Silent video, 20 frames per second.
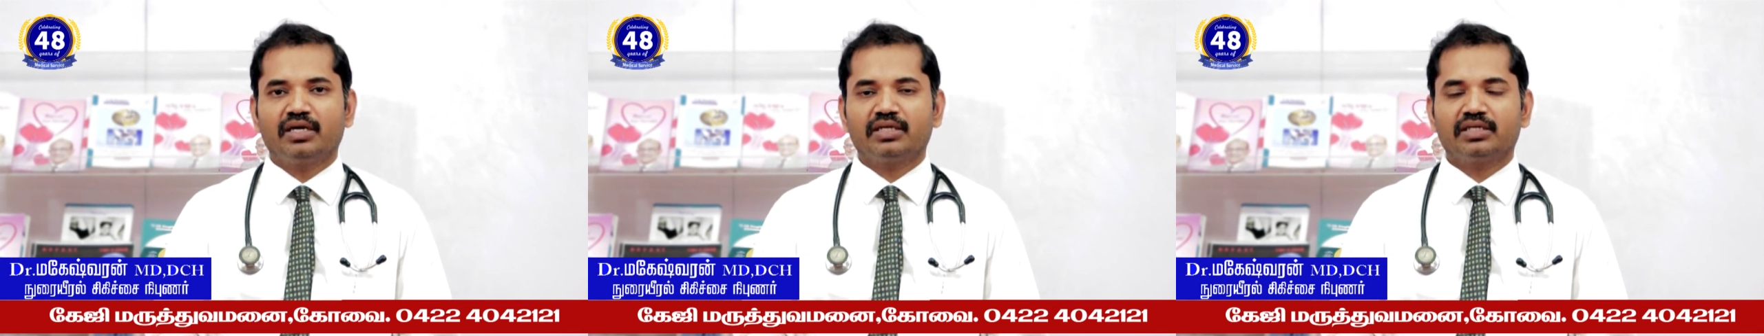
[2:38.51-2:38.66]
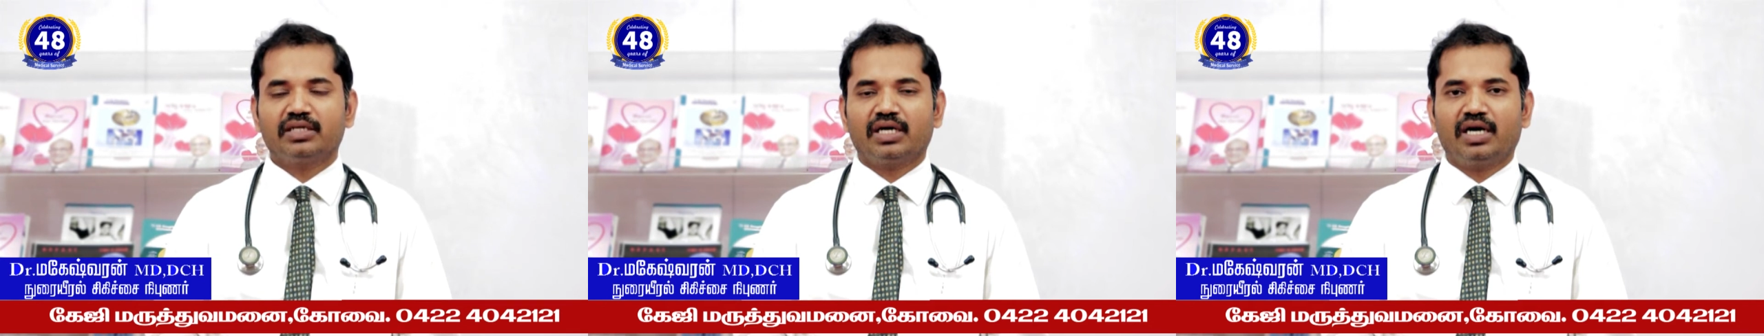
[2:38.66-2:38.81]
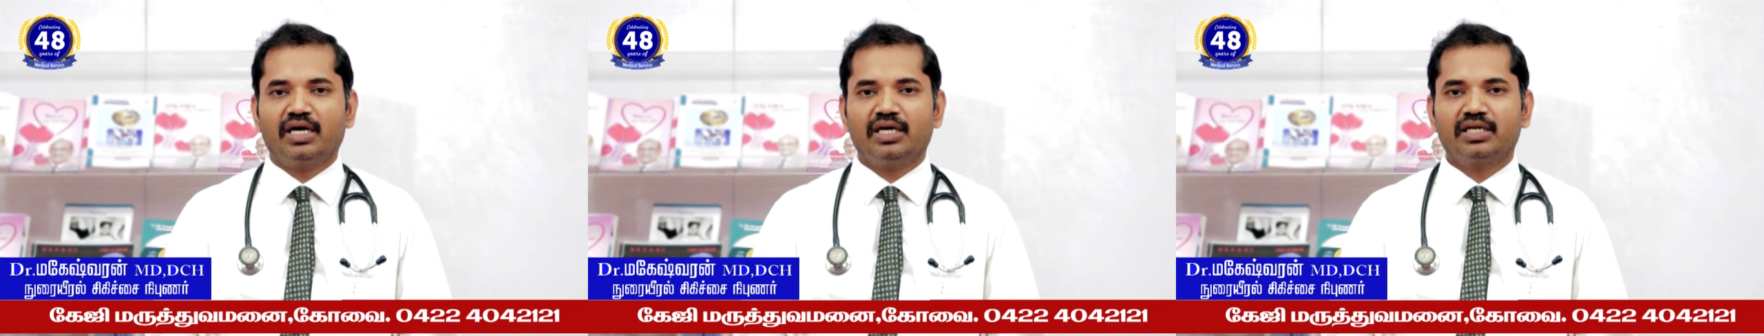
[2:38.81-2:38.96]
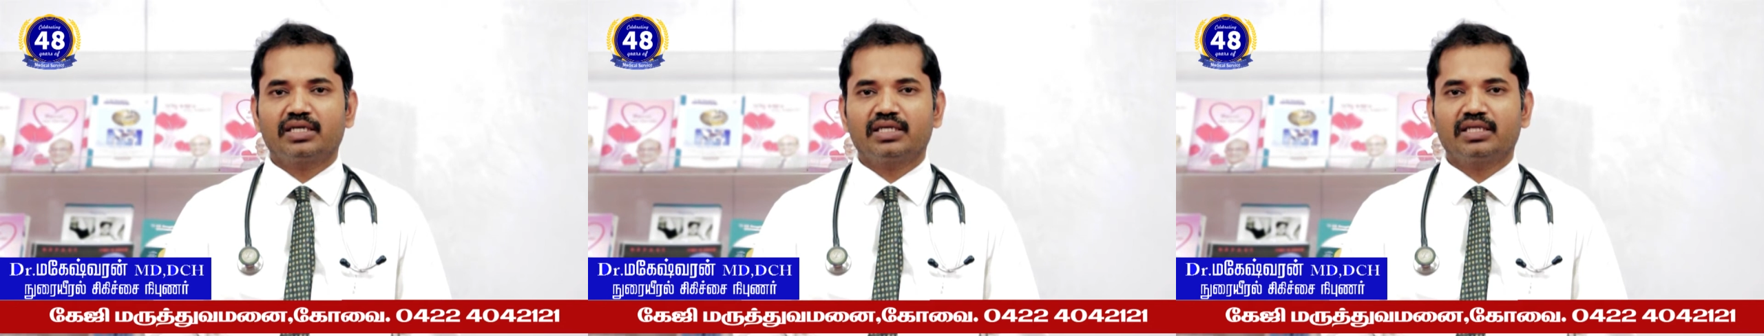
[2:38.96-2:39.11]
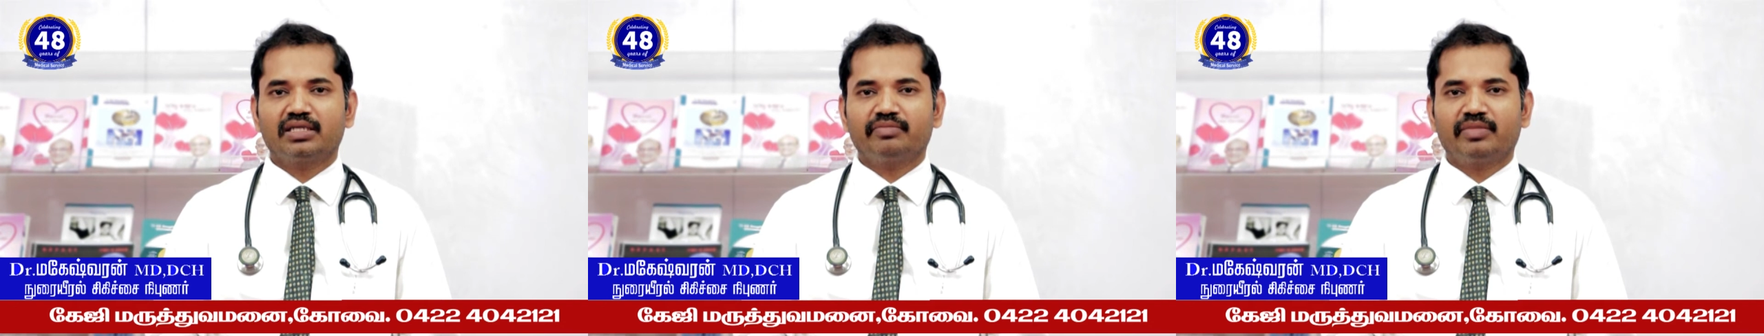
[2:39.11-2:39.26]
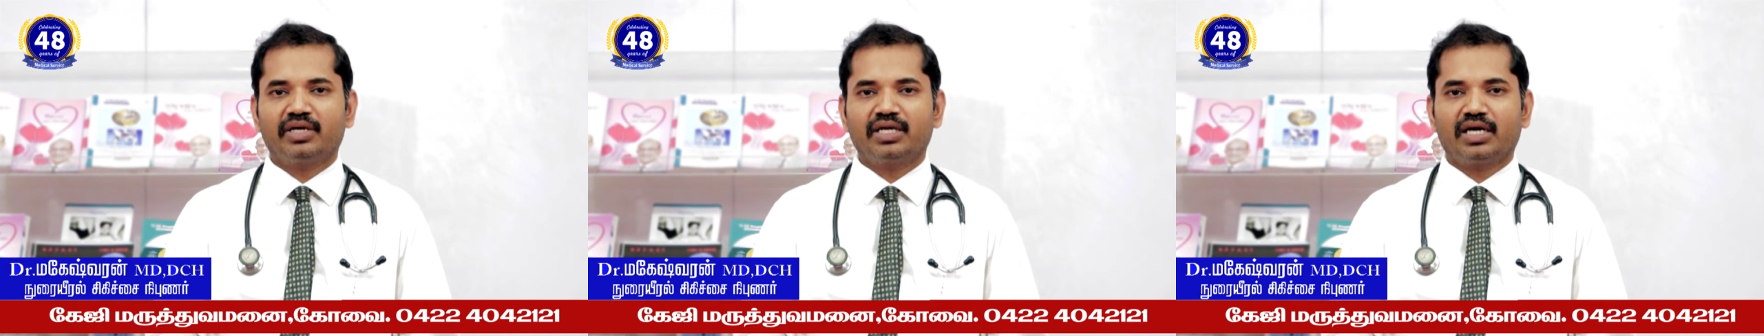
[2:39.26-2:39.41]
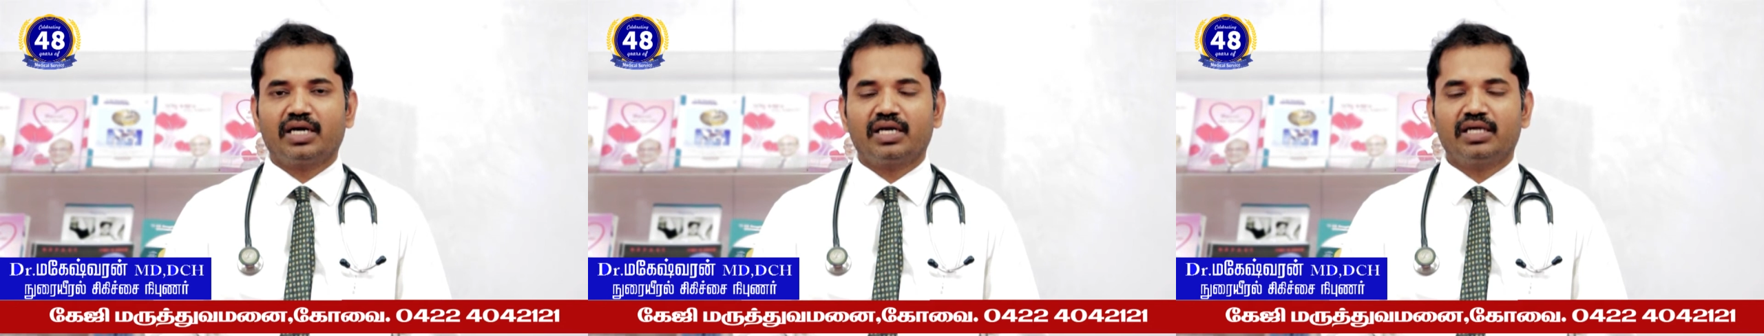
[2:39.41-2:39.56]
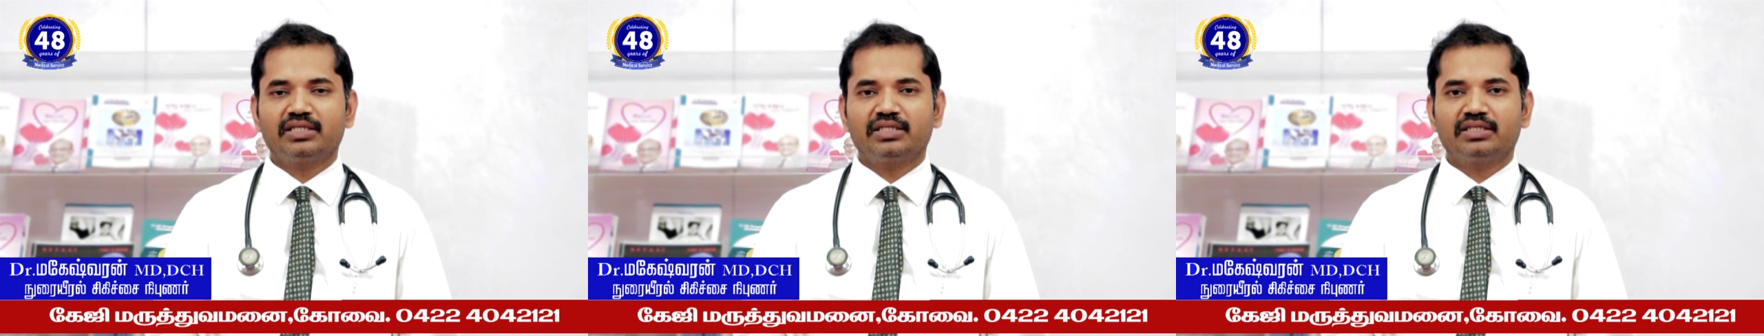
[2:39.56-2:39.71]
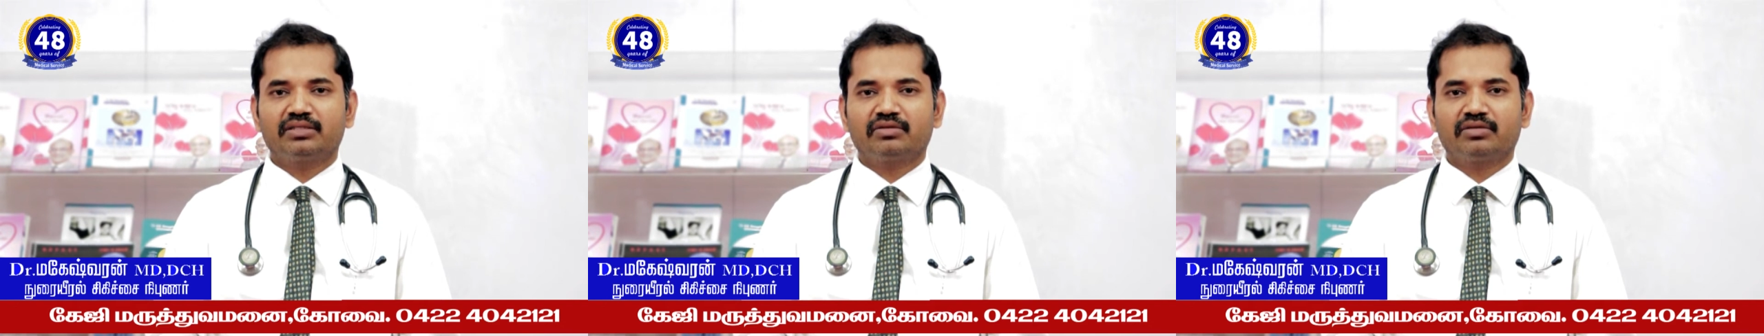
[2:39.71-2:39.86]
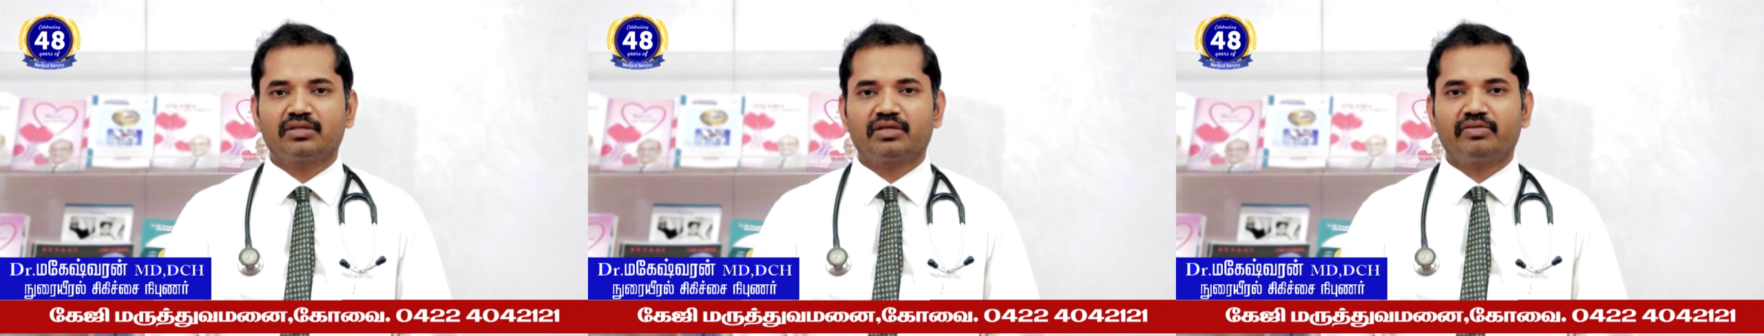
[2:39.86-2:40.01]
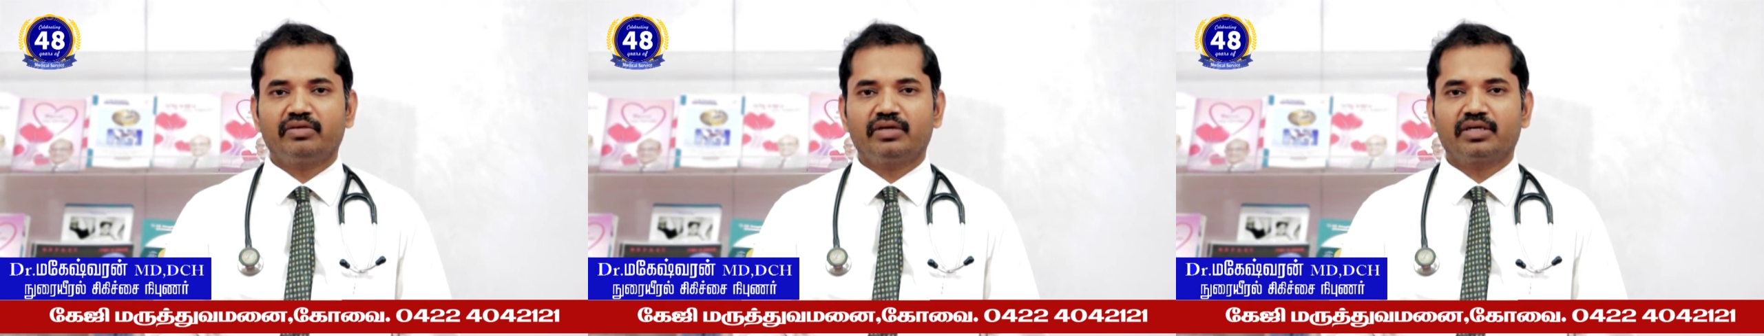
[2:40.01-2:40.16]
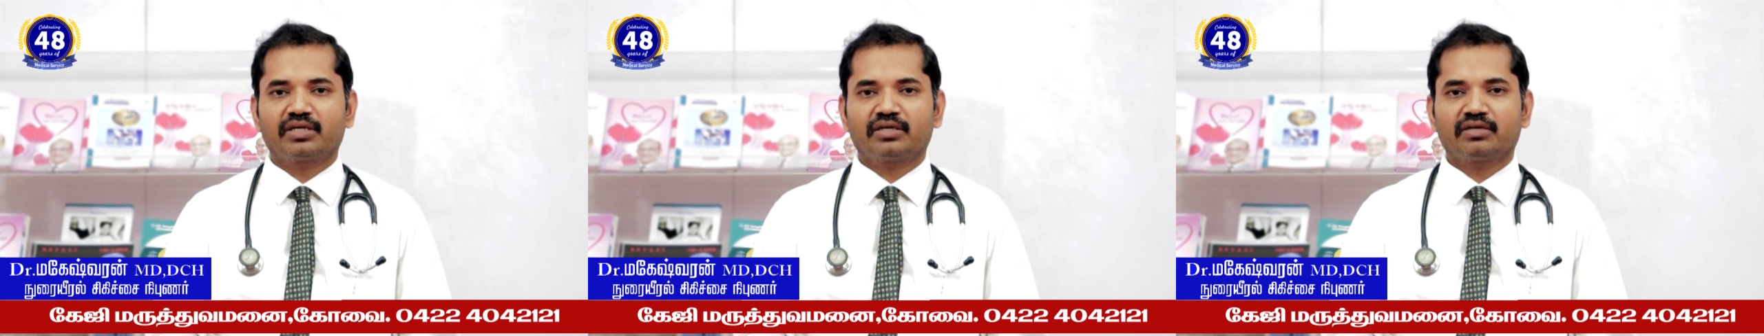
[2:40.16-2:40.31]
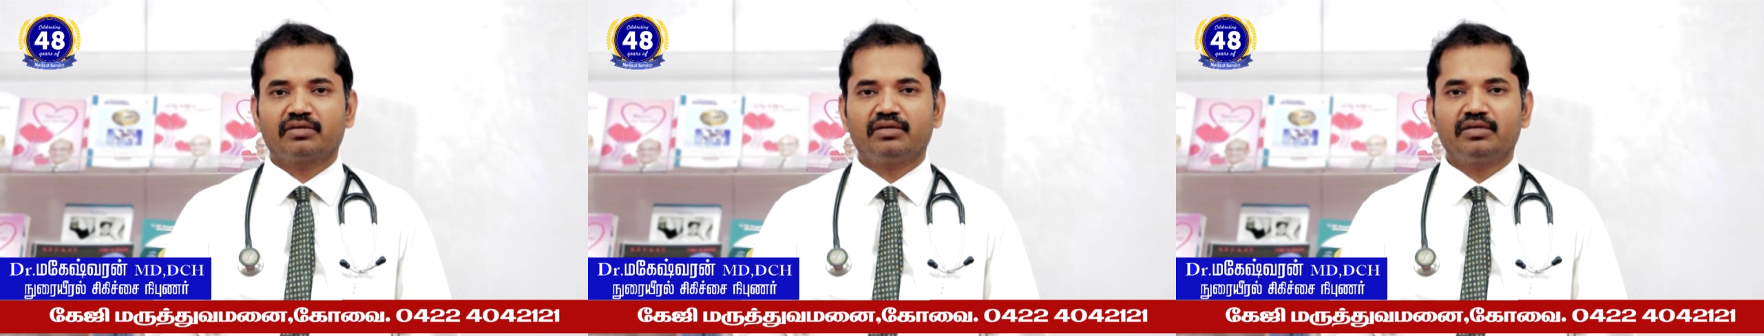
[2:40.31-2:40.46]
யாருக்கு இந்த மாதிரி அலர்ஜி தொந்தரவு
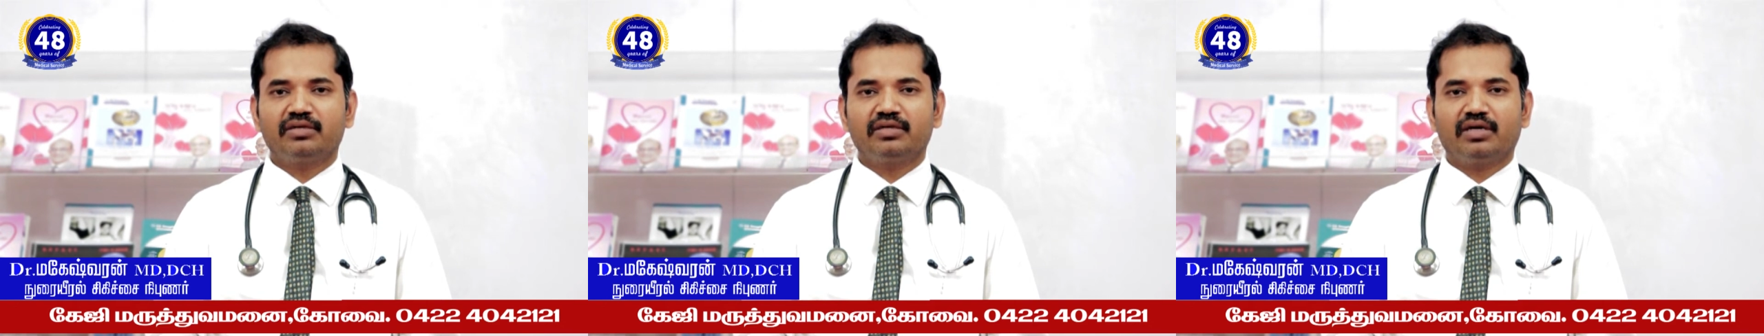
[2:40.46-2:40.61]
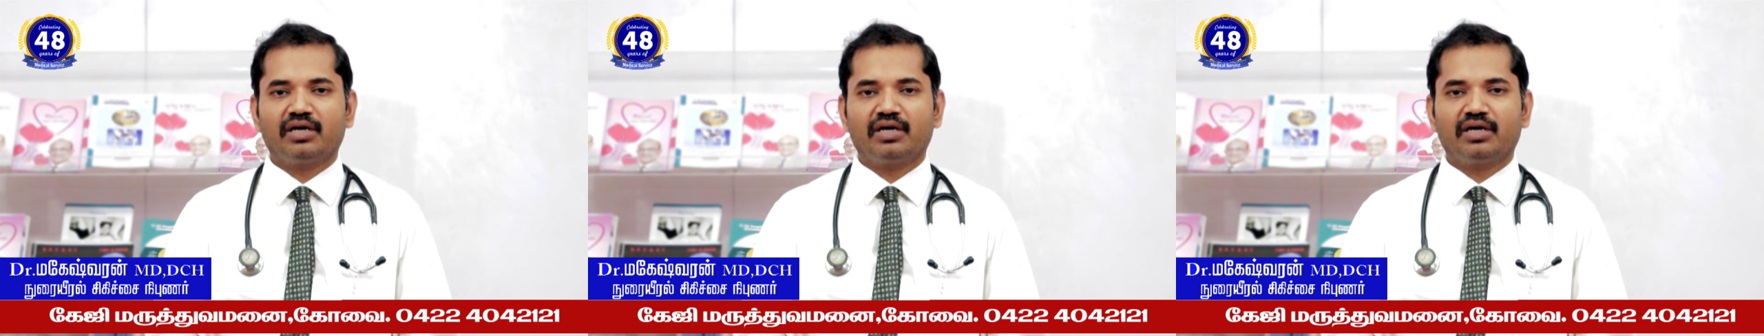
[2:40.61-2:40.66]
இருக்குங்களோ